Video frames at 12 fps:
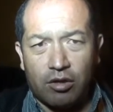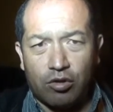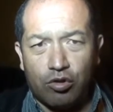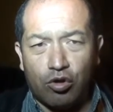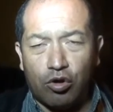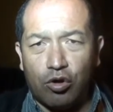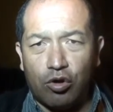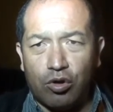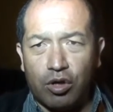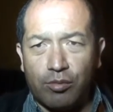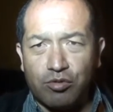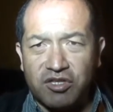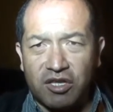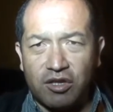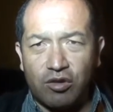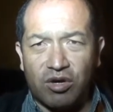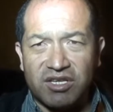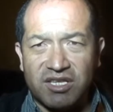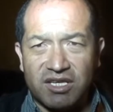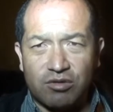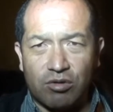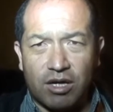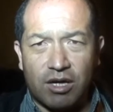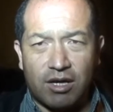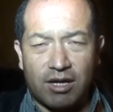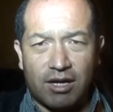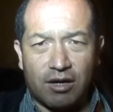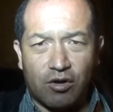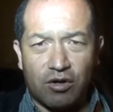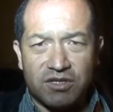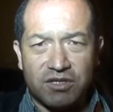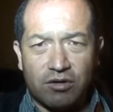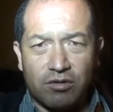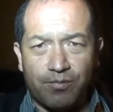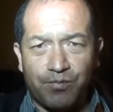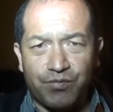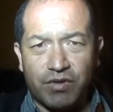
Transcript: no hemos tenido acceso al, Coliseo,